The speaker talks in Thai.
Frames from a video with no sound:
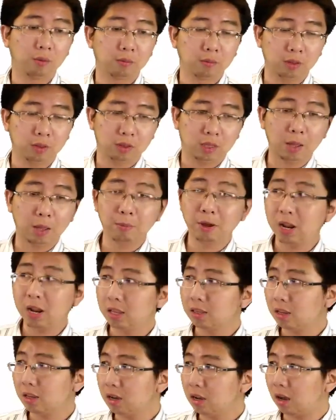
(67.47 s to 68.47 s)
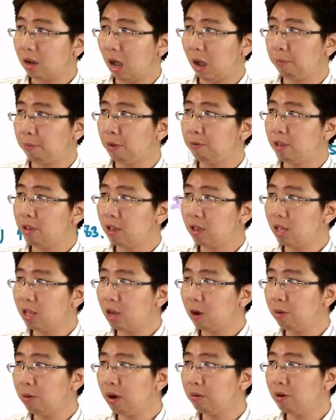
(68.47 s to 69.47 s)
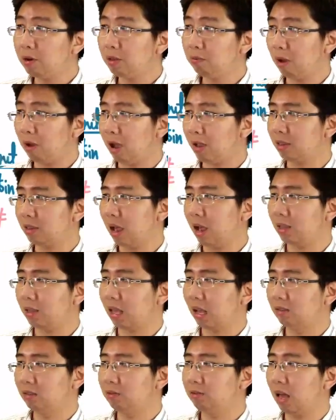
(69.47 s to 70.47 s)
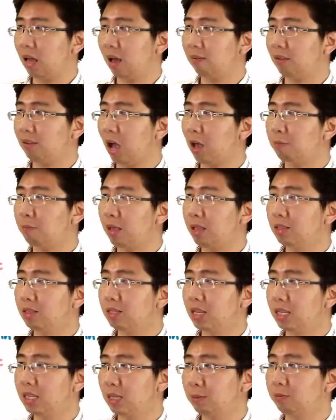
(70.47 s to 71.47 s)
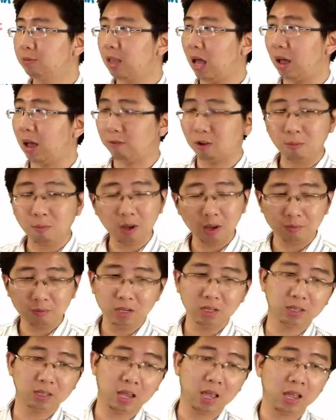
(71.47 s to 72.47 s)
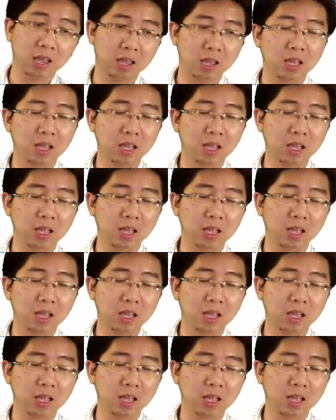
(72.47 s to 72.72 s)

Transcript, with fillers: เทมเพลเจอร์ครับเอฟเซนซี่ก็เพิ่มขึ้นมาจาก 33 กลายเป็น 43 ก็เพิ่มขึ้นแค่